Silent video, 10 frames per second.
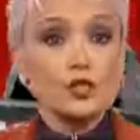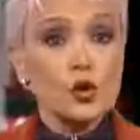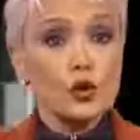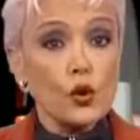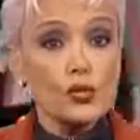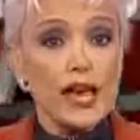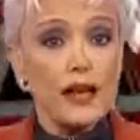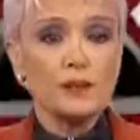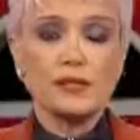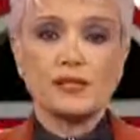Çok
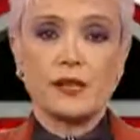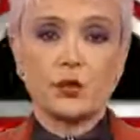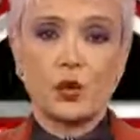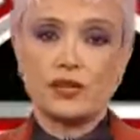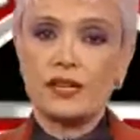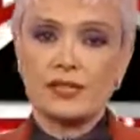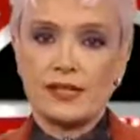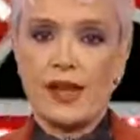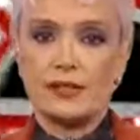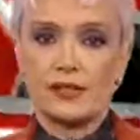özel bir
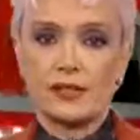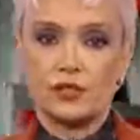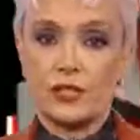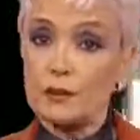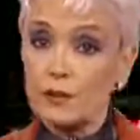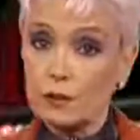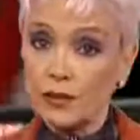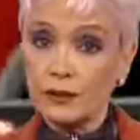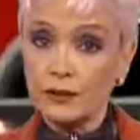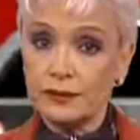sektördeyiz değerli seyircilerimiz ve
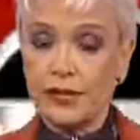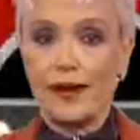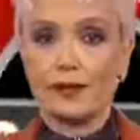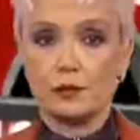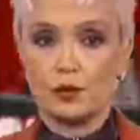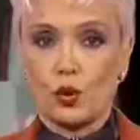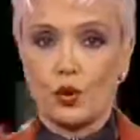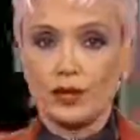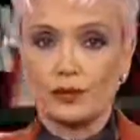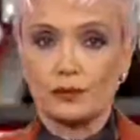bakın neler
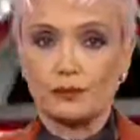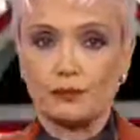yapıyorlar.